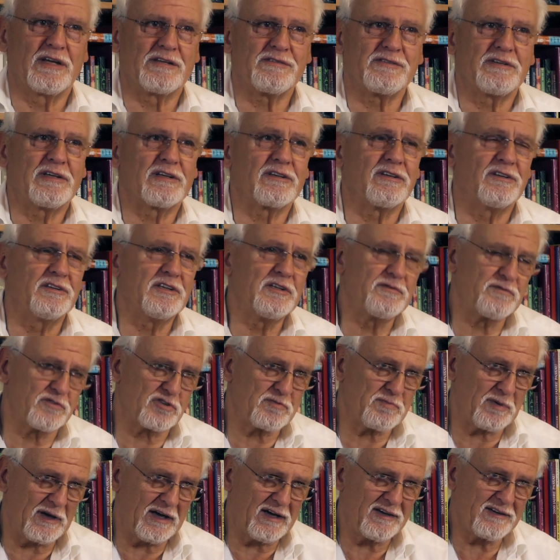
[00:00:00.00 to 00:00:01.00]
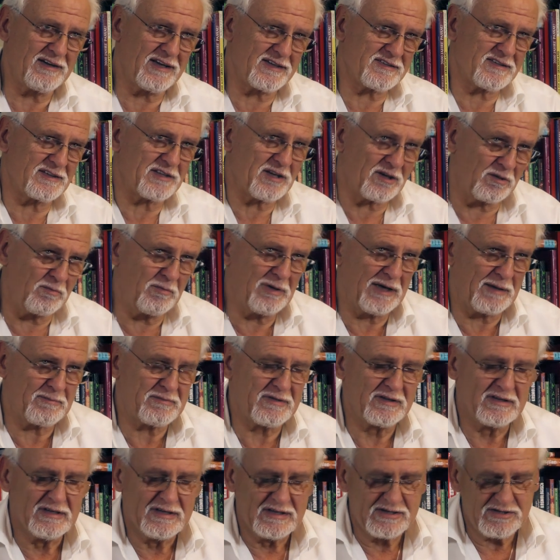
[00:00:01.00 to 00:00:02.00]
Also er kann nicht versprechen, dass er dran bleibt.